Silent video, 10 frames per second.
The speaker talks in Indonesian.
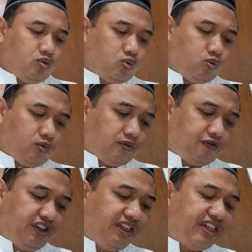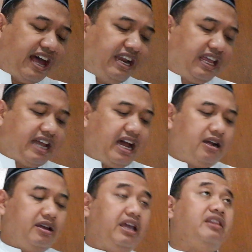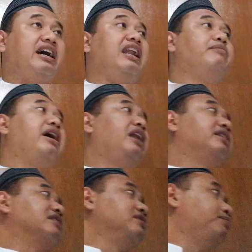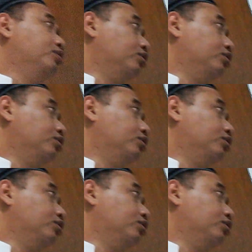Fidhalika ing dalam hal tersebut